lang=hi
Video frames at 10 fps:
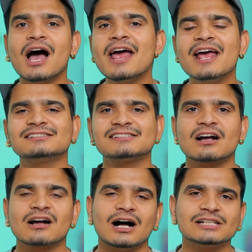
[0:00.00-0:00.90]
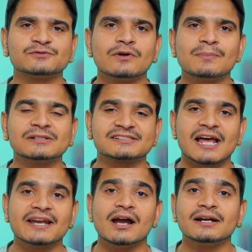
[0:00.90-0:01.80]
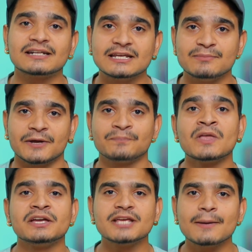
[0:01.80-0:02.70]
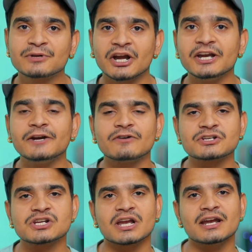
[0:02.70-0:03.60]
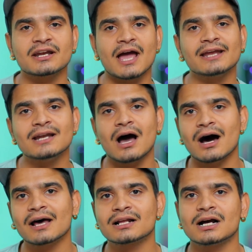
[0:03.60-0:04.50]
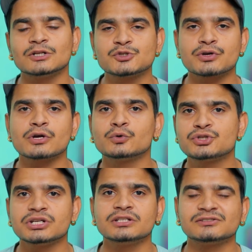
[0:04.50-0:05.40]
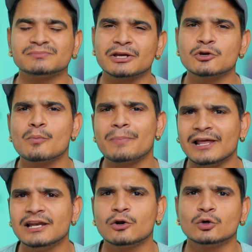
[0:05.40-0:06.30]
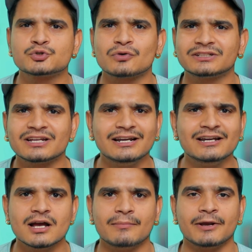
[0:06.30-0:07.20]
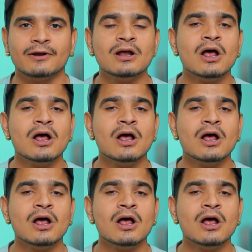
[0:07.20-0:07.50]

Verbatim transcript: क्या है ऐसा खास वन प्लस नाइन आर टी में ये अपग्रेडेड वर्जन है नाइन आर का जो कि कुछ ही महीनों पहले लॉन्च हुआ था इंडिया में